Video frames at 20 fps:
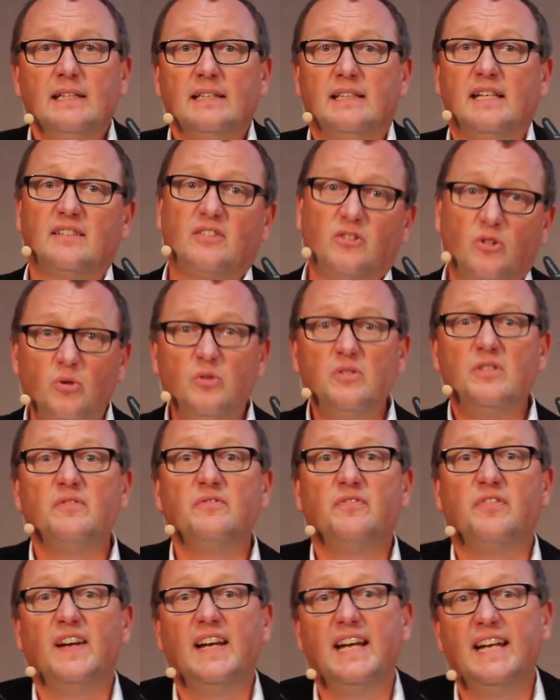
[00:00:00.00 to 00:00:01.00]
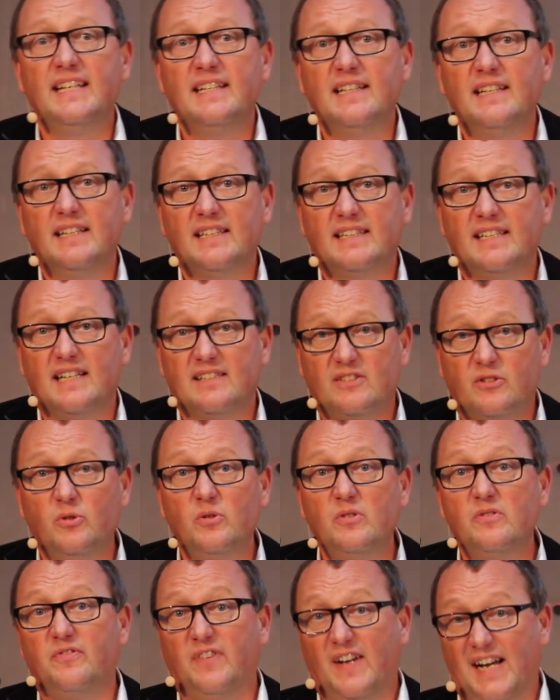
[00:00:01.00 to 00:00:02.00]
Das, das
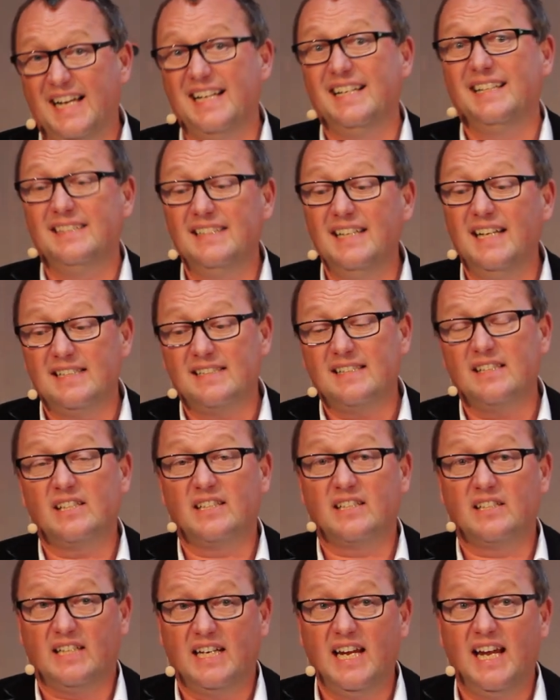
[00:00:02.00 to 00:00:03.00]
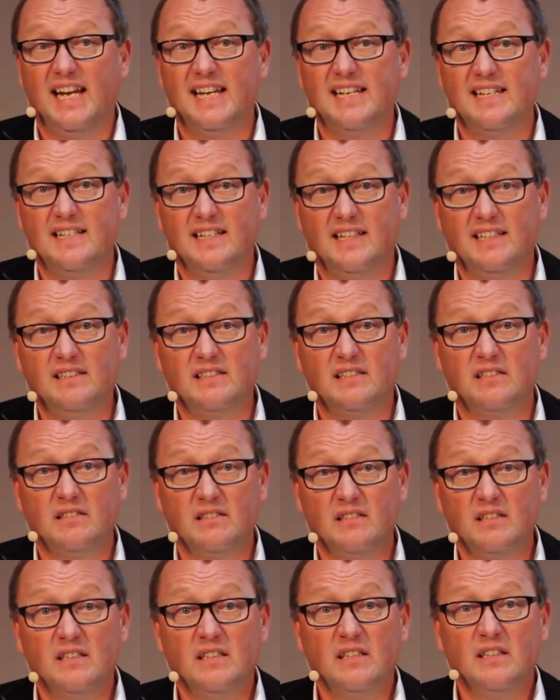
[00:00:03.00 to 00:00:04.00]
Kundenverhalten hat sich geändert.
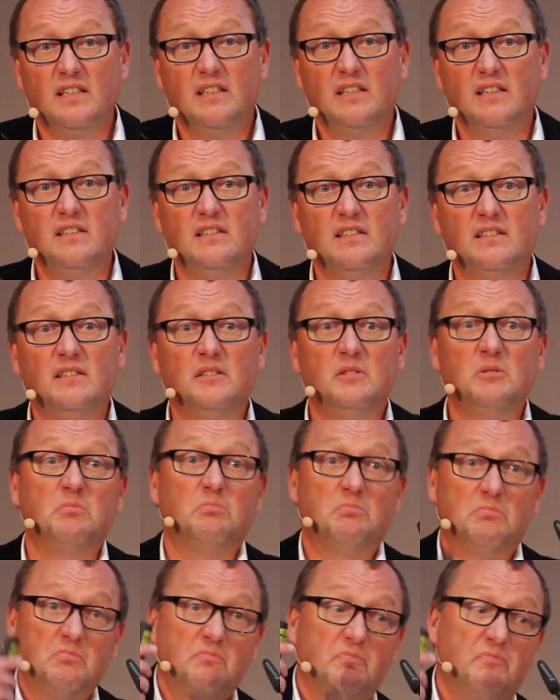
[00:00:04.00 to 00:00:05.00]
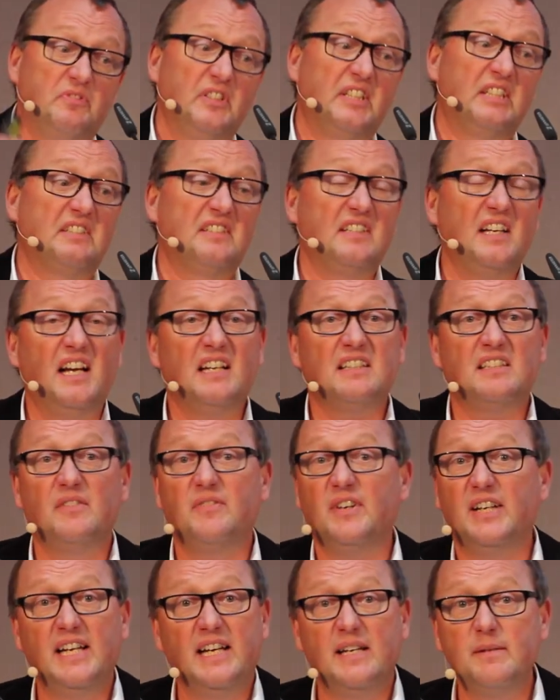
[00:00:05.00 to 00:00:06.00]
Äh, wie gesagt,
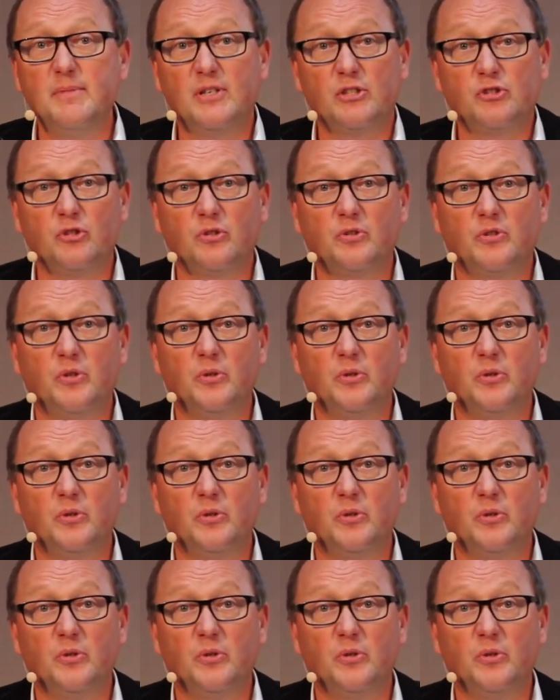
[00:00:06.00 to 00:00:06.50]
der war ja immer schon